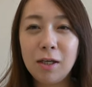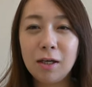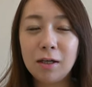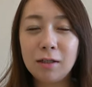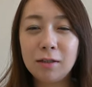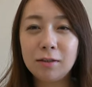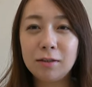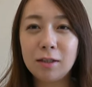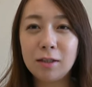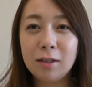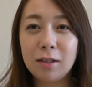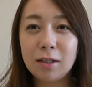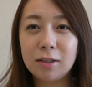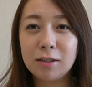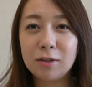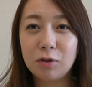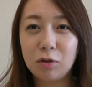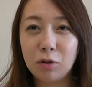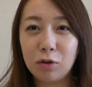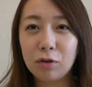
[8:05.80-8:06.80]
やらせな
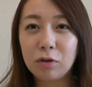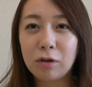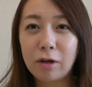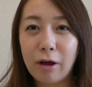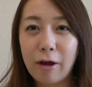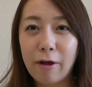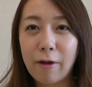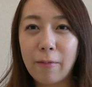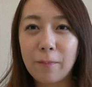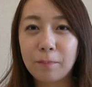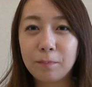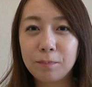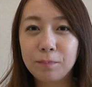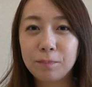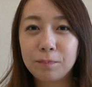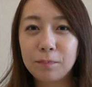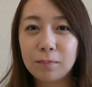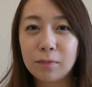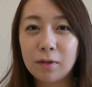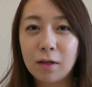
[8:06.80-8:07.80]
しというか
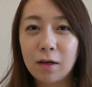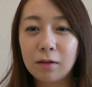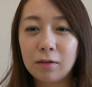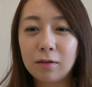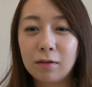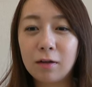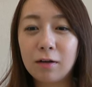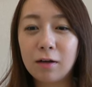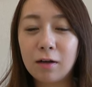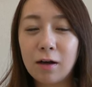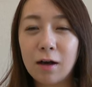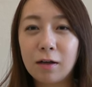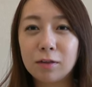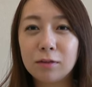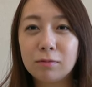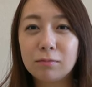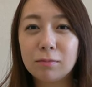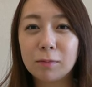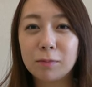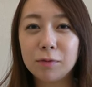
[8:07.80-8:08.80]
でやったから、
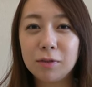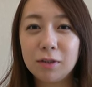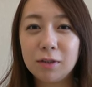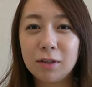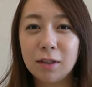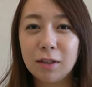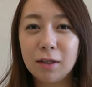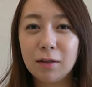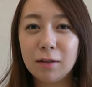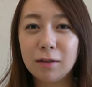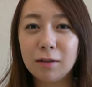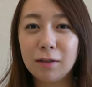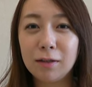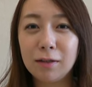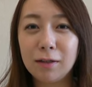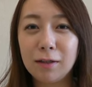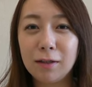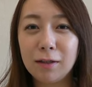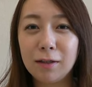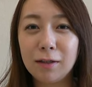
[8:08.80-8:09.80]
まあ、ぶっちゃけ
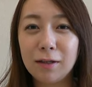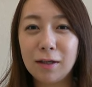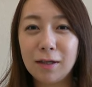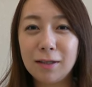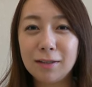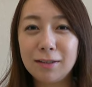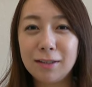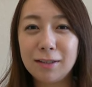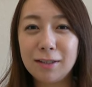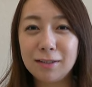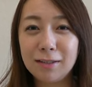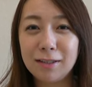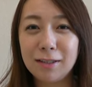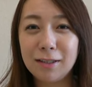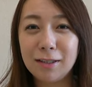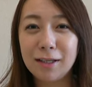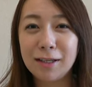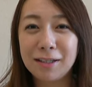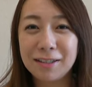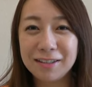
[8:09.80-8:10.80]
やらせなしで
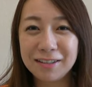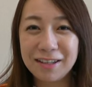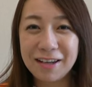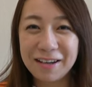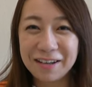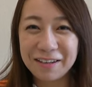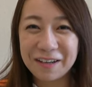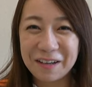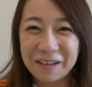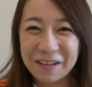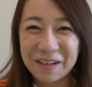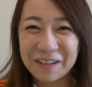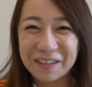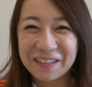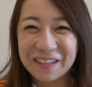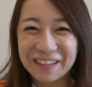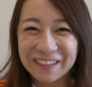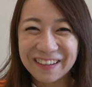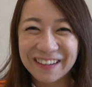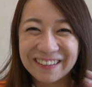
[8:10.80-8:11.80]
やったからな
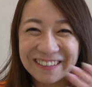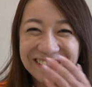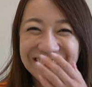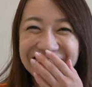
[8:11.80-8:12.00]
んか